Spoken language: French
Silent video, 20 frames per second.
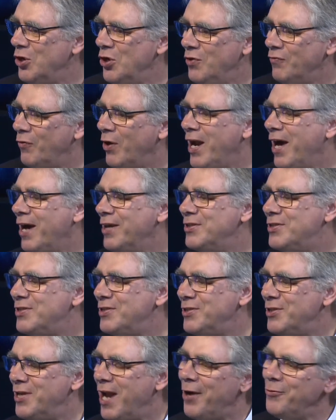voilà,
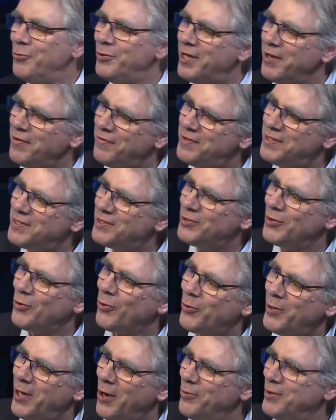ici, il a eu des
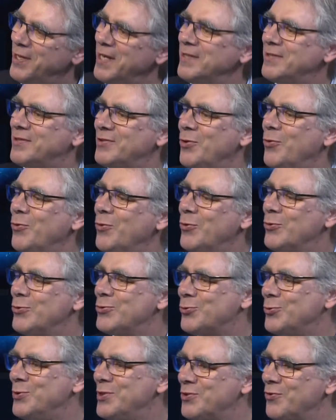visions, il a eu des songes
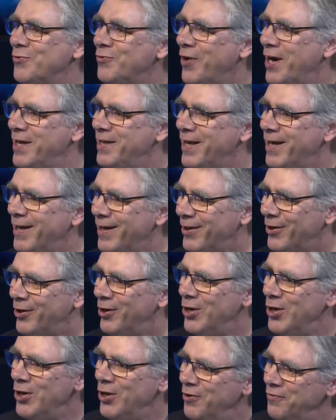où il se voyait
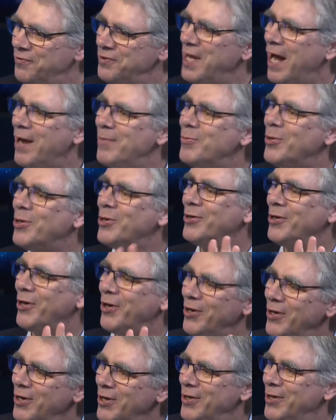finalement
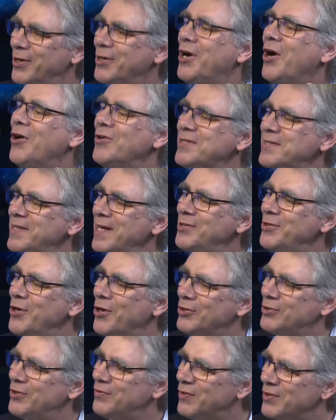grand
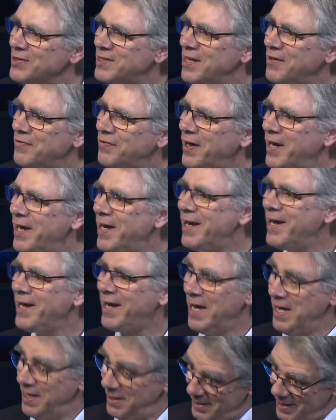seigneur devant ses frères.
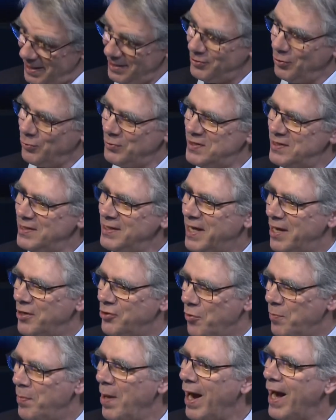Il était aussi
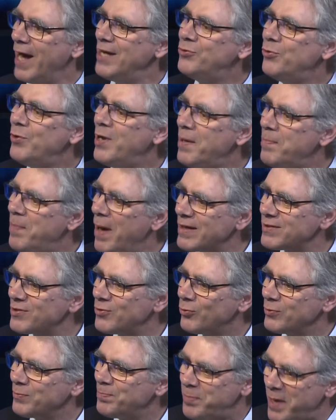quelque part adulé par
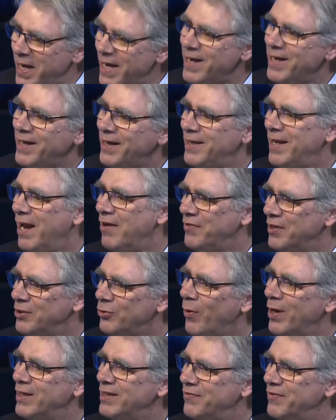son père. Il avait
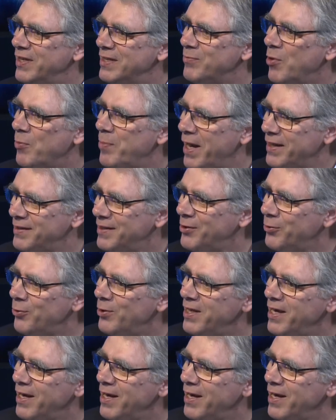droit à des vêtements particuliers.